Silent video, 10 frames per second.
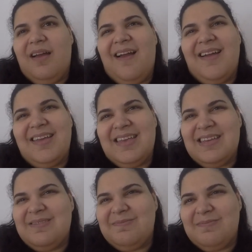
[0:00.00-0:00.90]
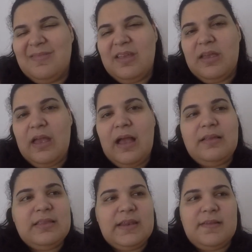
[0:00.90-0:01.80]
Aí a
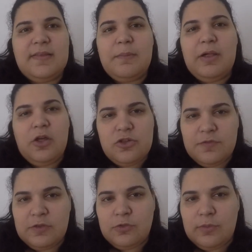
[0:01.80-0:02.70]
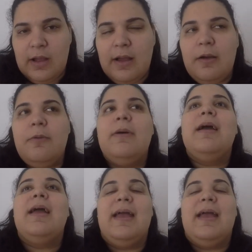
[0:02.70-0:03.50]
Andresa tem uma loja virtual,